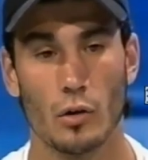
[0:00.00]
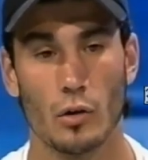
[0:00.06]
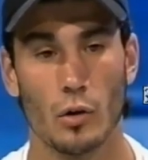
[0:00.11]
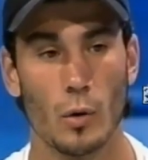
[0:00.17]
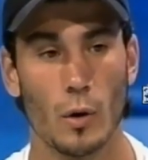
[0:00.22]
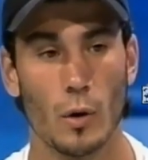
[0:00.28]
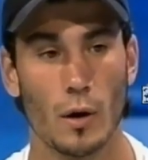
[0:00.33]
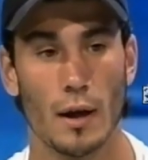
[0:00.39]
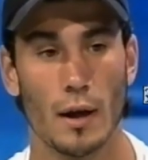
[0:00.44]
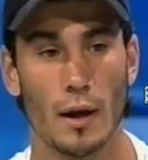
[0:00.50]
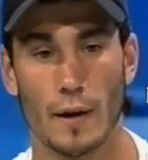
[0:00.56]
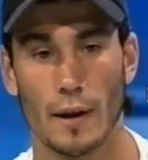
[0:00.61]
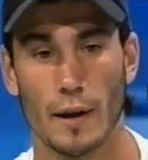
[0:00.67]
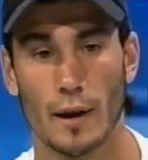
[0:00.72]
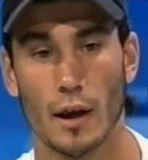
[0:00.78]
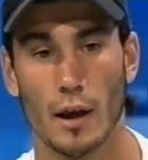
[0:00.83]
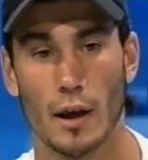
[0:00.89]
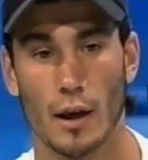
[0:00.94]
el arco de Boca, la
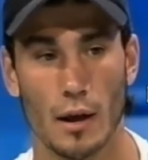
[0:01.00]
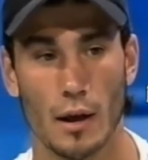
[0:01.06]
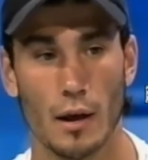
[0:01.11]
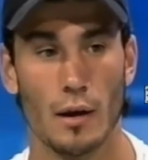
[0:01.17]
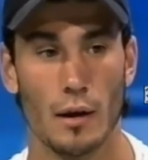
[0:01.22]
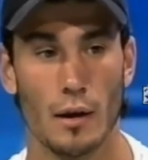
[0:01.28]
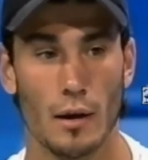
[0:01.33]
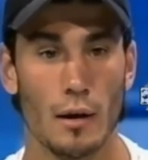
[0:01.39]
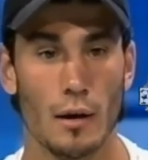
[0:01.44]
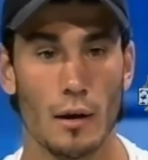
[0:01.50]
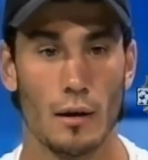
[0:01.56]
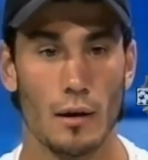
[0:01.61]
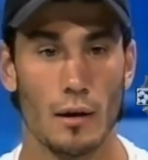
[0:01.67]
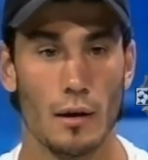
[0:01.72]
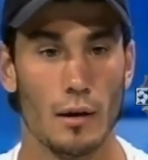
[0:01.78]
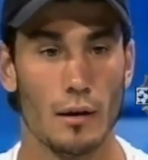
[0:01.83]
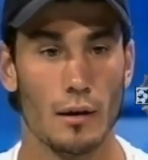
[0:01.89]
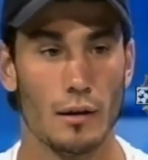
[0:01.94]
verdad que
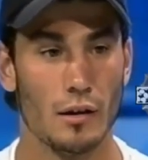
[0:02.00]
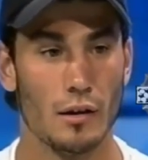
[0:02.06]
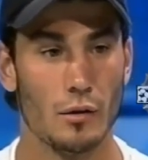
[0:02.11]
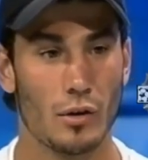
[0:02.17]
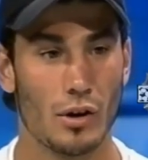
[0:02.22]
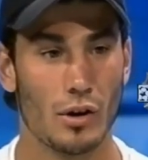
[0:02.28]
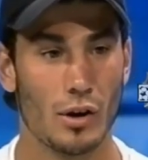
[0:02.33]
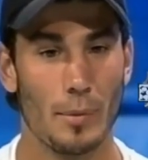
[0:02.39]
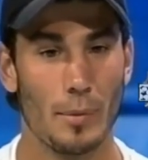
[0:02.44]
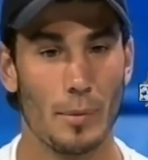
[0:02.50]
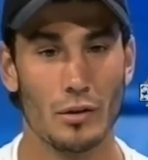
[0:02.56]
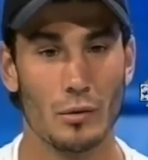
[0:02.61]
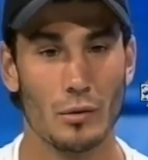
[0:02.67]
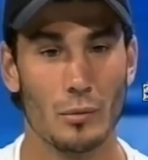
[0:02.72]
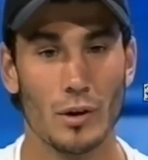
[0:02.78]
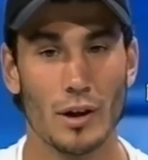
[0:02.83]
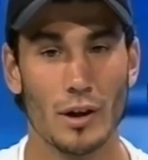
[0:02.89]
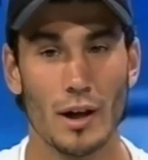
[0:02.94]
eh, tiene un
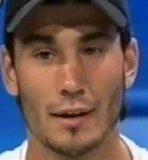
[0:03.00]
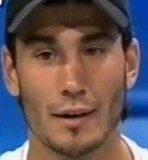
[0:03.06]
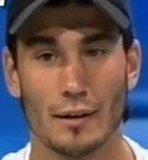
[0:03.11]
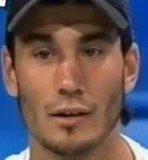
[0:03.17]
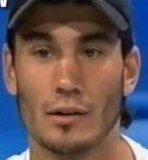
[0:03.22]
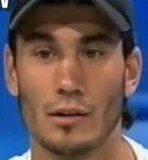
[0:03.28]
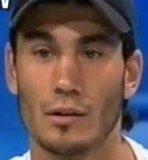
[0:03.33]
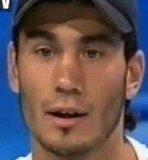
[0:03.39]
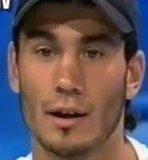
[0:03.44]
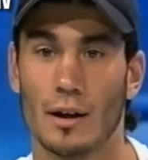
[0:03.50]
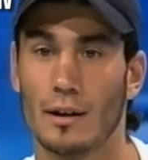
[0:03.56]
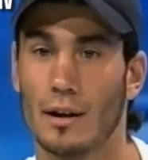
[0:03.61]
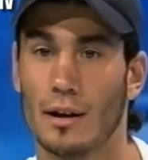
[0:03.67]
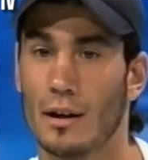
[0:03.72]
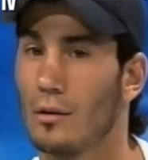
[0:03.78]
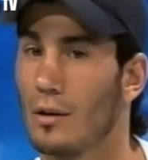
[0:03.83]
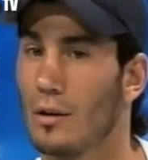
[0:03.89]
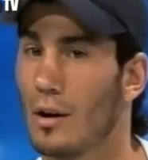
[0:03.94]
respeto muy grande, ¿no? Hay
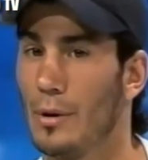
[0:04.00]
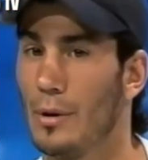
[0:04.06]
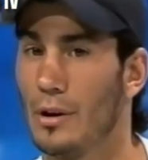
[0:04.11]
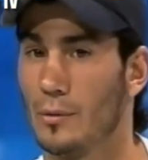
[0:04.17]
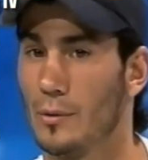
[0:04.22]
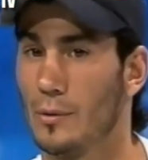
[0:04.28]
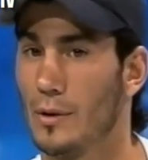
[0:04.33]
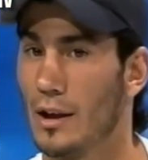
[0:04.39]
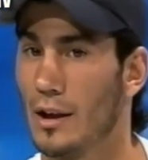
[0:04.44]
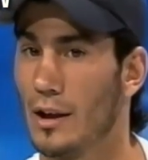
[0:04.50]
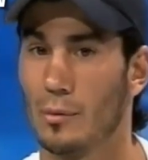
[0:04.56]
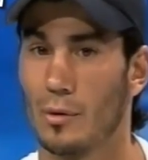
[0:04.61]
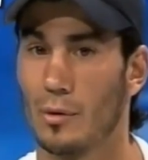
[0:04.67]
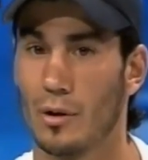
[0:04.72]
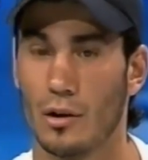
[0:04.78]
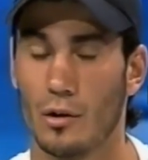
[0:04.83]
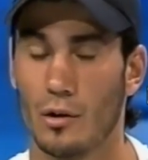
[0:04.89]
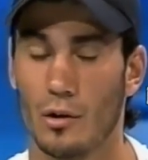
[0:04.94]
que tenerle un respeto muy
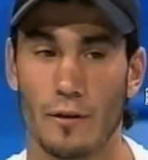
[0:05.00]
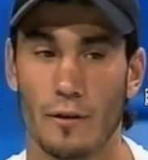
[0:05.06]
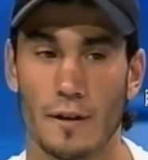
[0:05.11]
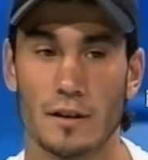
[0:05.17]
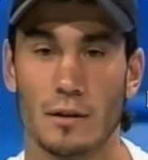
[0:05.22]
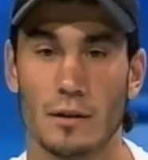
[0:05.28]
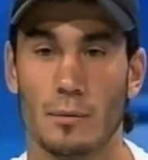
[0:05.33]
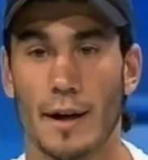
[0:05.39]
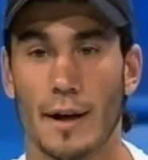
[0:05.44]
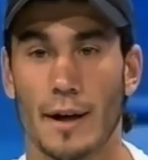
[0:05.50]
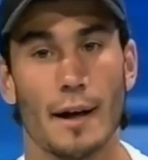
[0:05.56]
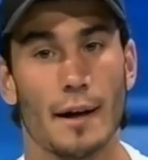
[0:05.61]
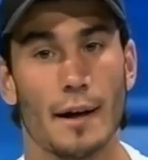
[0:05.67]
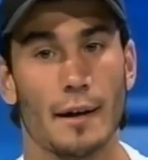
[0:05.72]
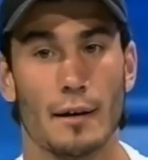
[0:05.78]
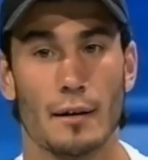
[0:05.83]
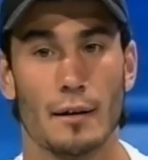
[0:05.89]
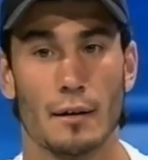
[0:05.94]
grande porque no es fácil para
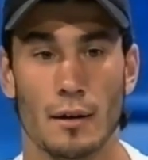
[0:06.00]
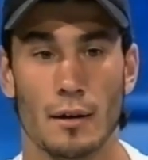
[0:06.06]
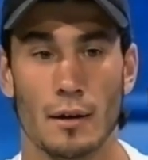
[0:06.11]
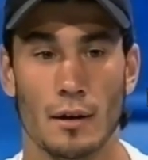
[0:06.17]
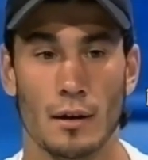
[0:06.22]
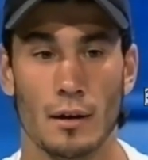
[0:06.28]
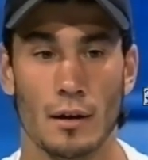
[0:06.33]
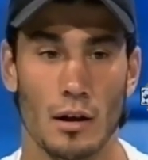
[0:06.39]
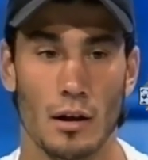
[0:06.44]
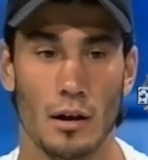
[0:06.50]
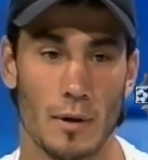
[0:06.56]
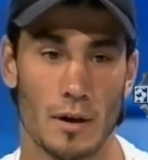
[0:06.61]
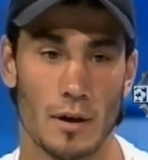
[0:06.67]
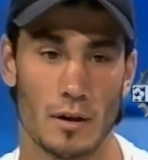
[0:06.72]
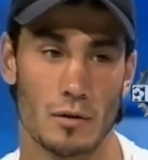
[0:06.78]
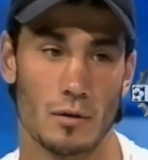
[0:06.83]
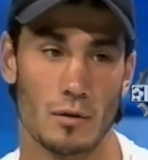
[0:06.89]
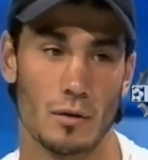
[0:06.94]
nada. Y
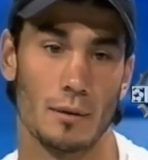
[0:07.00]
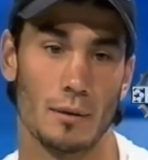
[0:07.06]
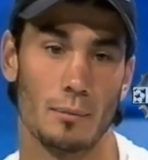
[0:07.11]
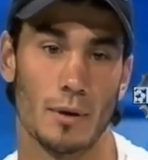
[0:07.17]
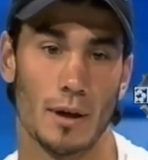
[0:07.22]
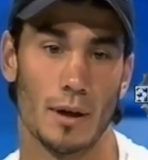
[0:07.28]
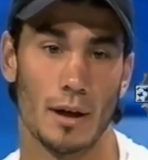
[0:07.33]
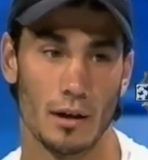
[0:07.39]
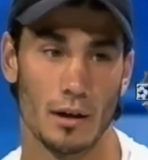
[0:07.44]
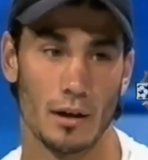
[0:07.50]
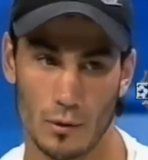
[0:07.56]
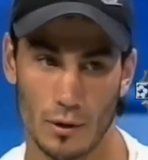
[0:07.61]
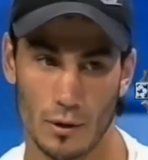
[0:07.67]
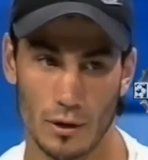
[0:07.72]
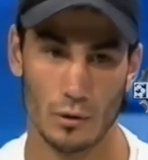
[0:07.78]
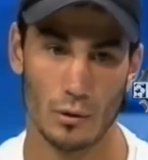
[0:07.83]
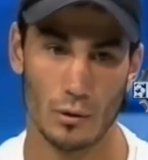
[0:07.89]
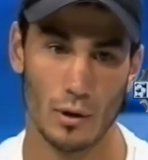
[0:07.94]
más yo que por ahí
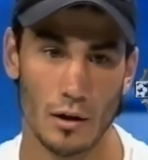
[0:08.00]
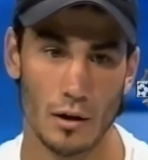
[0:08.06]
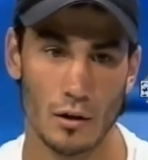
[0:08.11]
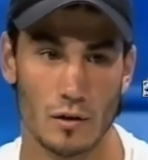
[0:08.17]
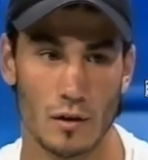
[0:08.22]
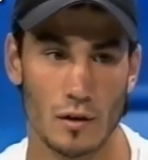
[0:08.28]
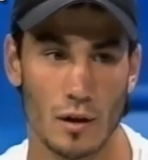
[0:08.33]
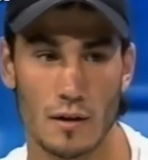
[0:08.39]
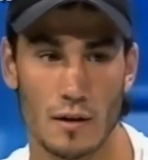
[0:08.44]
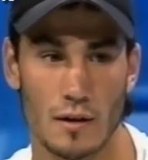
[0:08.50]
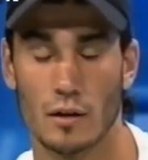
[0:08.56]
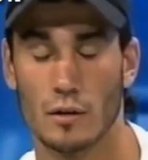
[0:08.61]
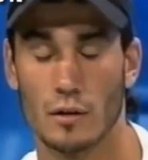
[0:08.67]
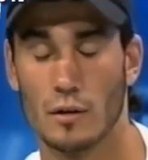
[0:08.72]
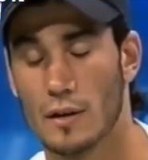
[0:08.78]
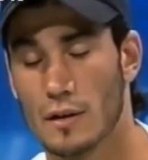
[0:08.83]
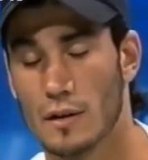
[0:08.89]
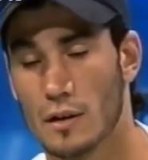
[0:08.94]
tengo 21 años y
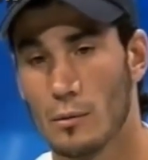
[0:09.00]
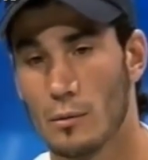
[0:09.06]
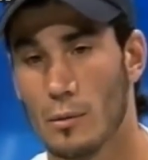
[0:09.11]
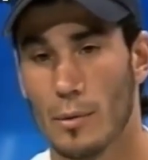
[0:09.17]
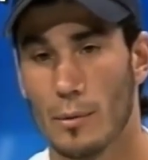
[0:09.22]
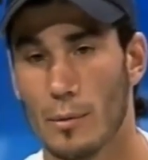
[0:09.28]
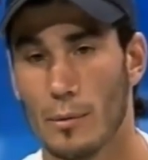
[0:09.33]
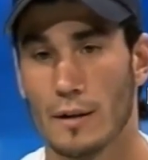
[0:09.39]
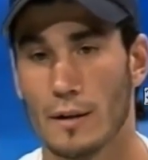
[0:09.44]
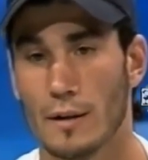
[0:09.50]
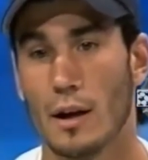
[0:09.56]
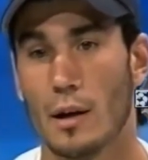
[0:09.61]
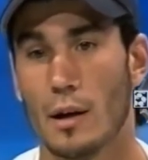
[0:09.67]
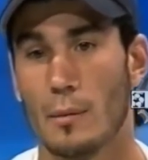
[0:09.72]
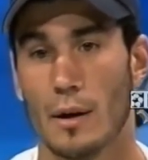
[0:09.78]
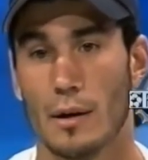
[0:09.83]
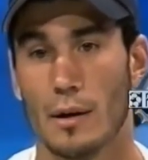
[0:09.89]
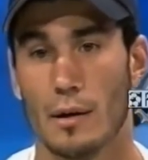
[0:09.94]
recién estoy haciendo mis primeras
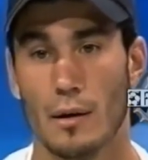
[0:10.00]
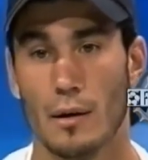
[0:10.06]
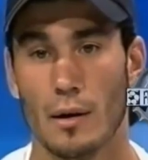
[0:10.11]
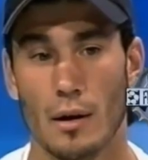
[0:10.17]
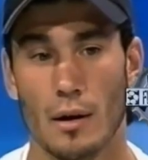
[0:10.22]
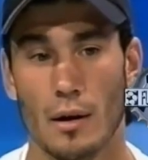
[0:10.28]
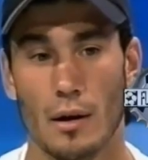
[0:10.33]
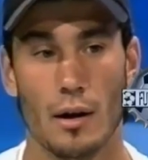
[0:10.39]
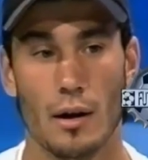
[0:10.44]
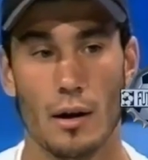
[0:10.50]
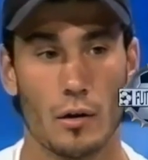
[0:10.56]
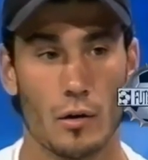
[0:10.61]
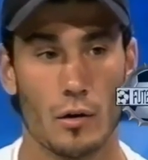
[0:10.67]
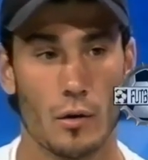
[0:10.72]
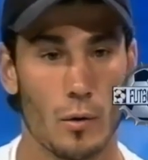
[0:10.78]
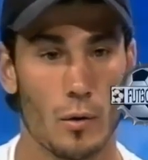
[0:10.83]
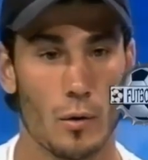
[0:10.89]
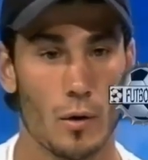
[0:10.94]
armas en el
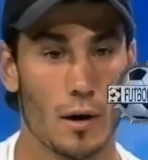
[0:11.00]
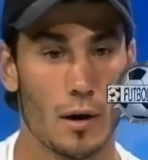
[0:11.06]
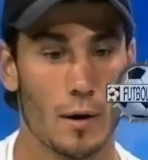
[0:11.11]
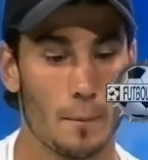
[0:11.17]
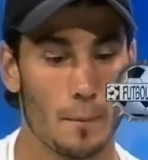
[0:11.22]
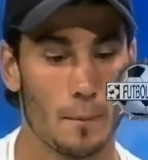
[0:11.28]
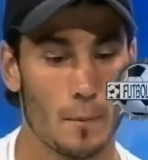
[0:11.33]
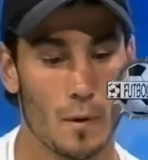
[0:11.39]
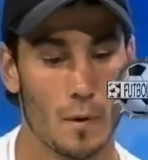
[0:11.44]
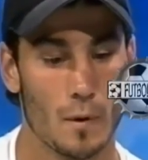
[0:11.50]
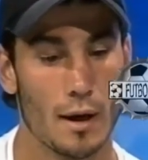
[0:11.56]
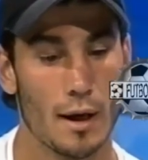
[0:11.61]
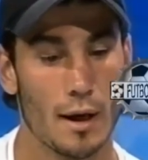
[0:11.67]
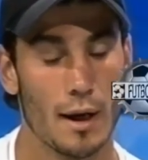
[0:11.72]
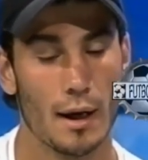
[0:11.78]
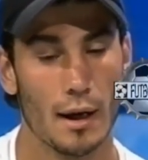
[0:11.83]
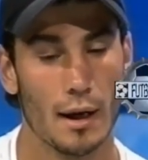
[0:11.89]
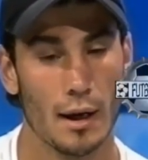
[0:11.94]
arco de boca.
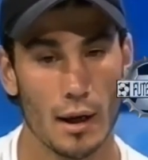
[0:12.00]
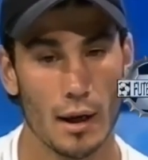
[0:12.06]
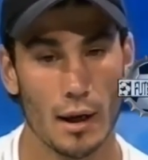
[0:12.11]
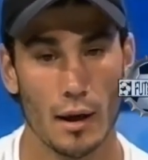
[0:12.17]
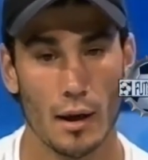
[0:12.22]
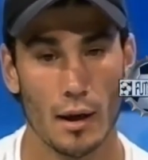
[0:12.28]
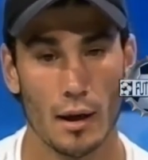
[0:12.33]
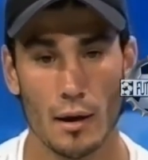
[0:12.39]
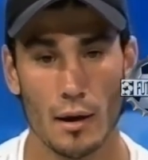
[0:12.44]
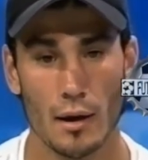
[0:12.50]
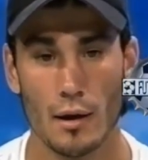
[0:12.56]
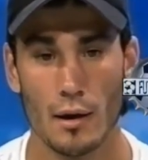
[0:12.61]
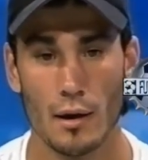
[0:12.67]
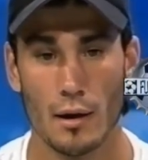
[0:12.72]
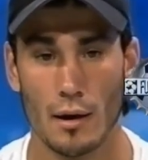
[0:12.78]
Ojalá que,